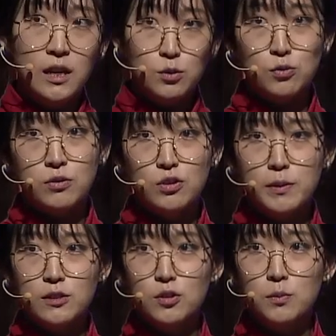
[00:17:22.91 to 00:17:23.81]
좋은
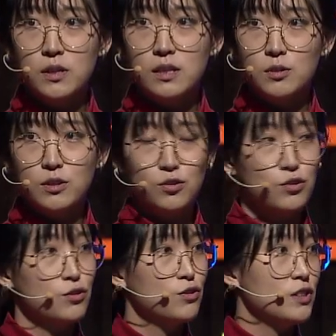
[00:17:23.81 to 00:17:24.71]
출발점이 될
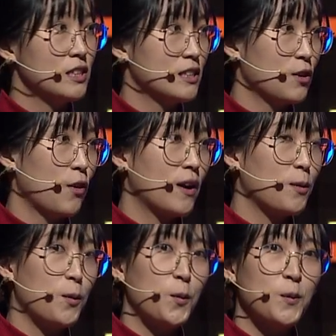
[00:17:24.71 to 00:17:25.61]
수 있을
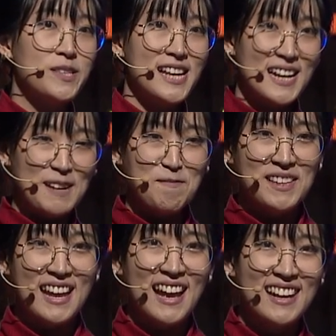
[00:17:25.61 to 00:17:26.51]
거라고
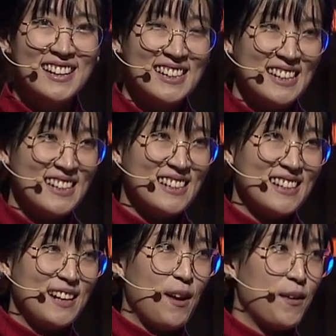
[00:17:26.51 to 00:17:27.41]
생각합니다.
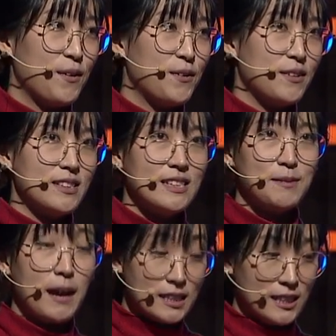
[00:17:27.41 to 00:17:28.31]
어, 이제
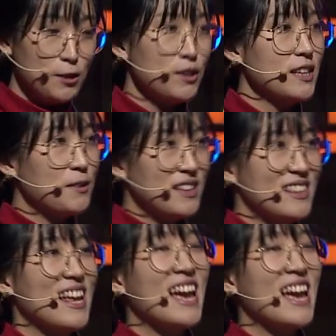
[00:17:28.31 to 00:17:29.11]
막1년이 됐는데